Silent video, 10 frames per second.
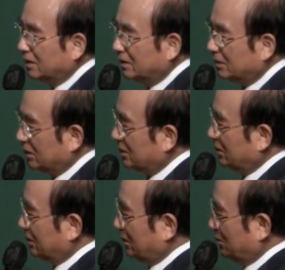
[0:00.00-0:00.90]
막
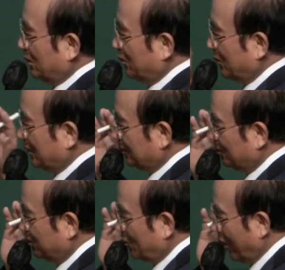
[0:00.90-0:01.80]
슬쩍 막
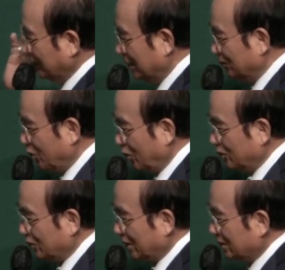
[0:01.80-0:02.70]
완전 복음
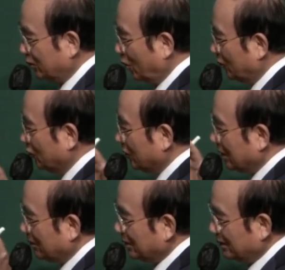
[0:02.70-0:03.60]
속에서 복음
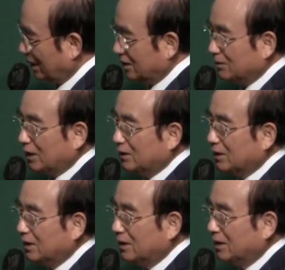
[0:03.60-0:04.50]
누린다면 되지만은
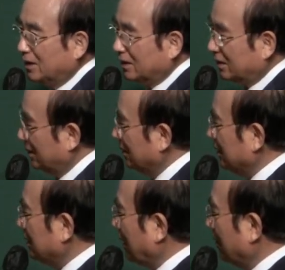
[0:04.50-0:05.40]
거의
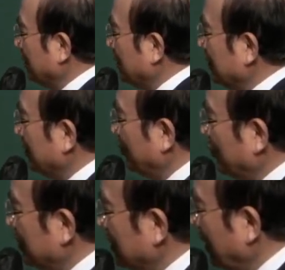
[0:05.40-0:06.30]
사람들은
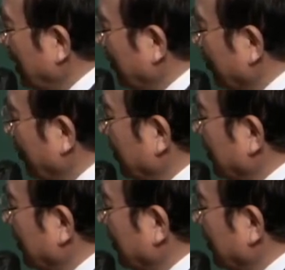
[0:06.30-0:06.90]
불신앙하고